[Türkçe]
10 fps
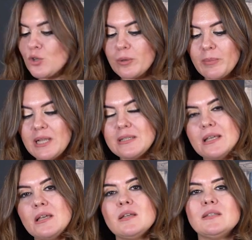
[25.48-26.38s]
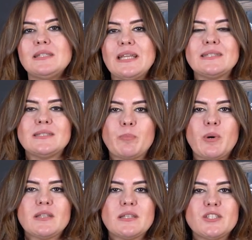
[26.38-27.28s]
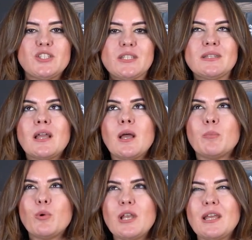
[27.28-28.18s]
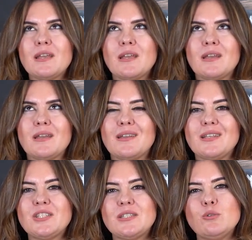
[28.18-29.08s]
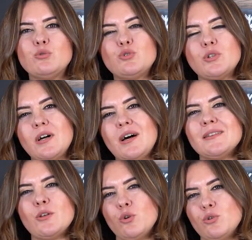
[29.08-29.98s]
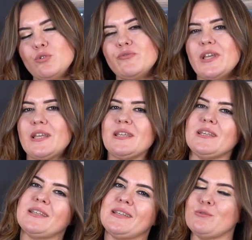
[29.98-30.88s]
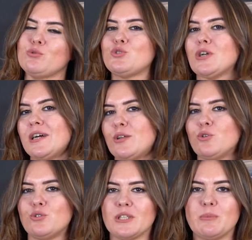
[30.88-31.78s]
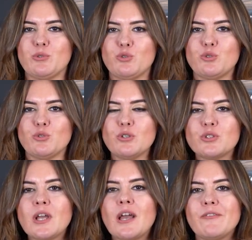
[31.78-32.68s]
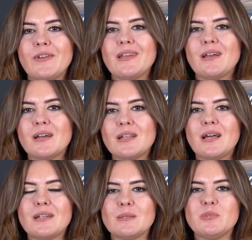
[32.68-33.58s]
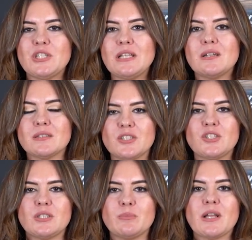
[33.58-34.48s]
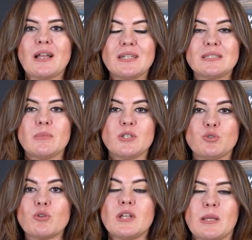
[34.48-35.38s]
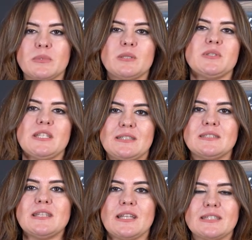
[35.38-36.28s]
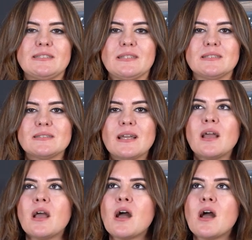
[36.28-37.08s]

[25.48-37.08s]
Normalde diyet yapanlar için Böyle e, işte 3 ana öğün ve 2-3 ara öğün gibi düşünülür. Ve aralarda bir şeyler atıştırmak her zaman çok önemlidir bir diyetisyene gittiğinizde.